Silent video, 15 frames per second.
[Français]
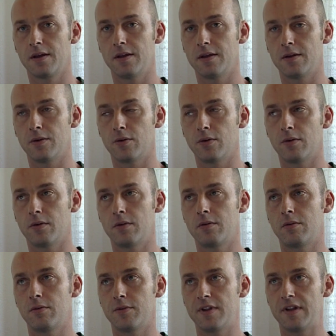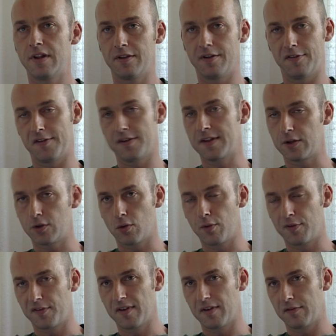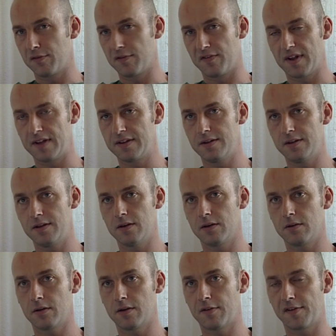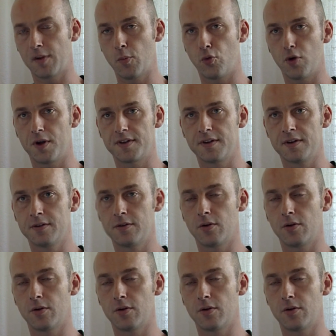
Et euh, on est dans des états de conscience de fatigue assez importants,